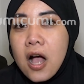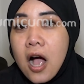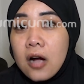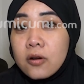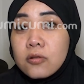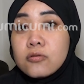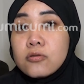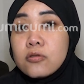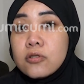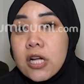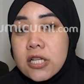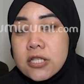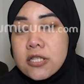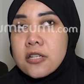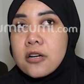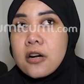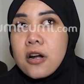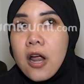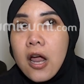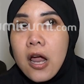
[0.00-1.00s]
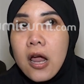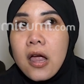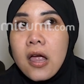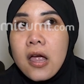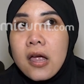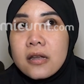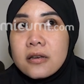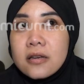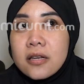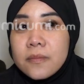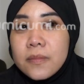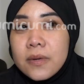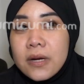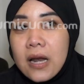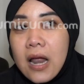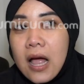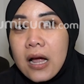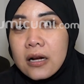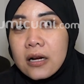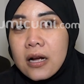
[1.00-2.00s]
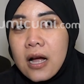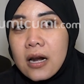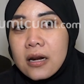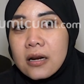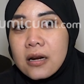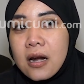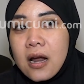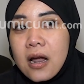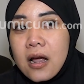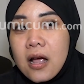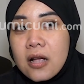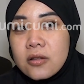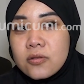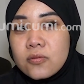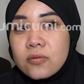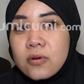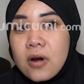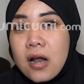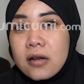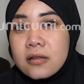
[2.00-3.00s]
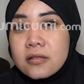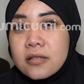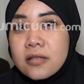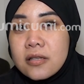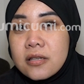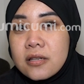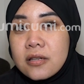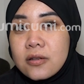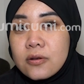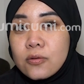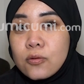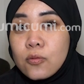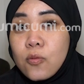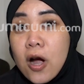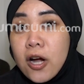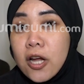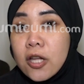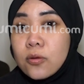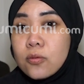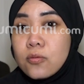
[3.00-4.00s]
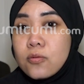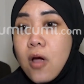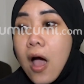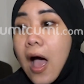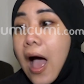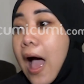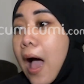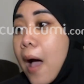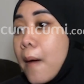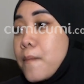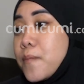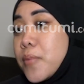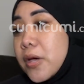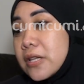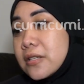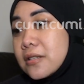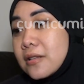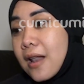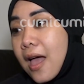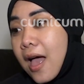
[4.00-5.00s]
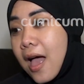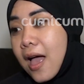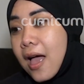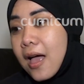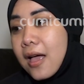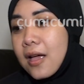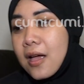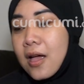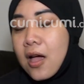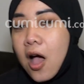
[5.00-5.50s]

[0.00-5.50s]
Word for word: aku juga cerai dibilang karena asuransi uang itu udah habis lah